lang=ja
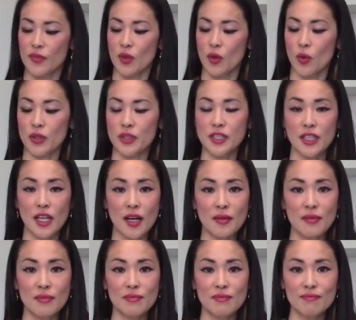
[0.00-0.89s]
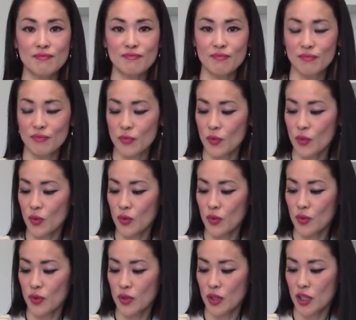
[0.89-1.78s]
こちら、
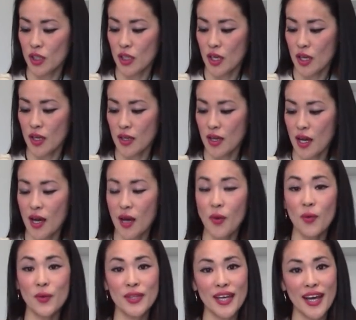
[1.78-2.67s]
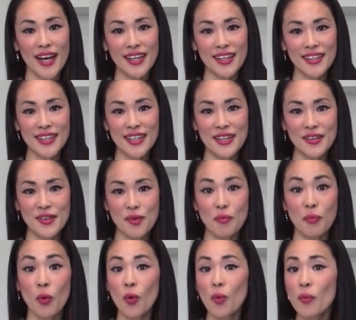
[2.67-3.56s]
綺麗な箱に入ってい
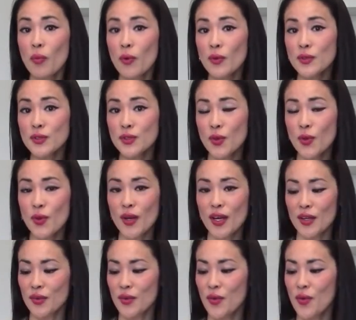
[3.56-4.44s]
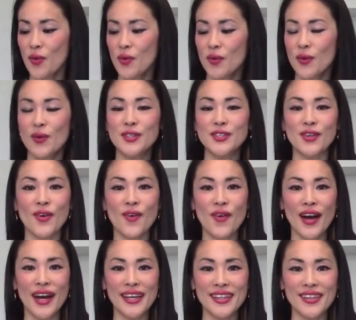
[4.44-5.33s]
るボンボンショコラのご
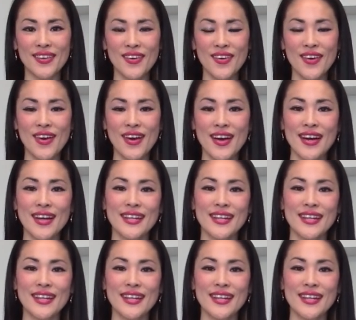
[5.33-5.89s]
紹介と、